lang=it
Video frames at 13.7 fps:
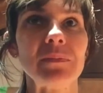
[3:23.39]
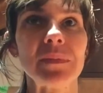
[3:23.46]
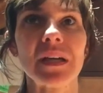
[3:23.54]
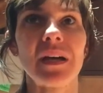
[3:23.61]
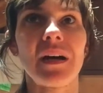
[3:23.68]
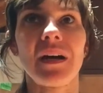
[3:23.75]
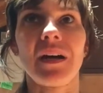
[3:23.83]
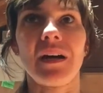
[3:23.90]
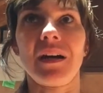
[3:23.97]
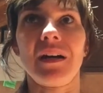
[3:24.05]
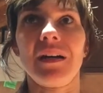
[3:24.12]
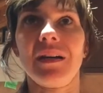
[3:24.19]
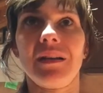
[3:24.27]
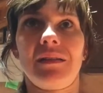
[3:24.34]

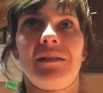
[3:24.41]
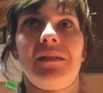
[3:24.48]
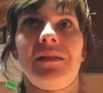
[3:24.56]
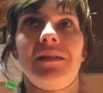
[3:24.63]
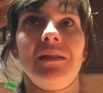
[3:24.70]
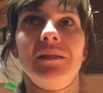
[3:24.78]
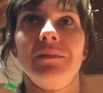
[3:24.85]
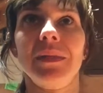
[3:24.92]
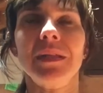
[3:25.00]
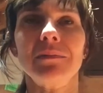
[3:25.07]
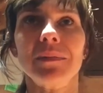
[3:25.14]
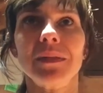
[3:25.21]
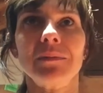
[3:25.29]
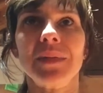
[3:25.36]
mia, i, i,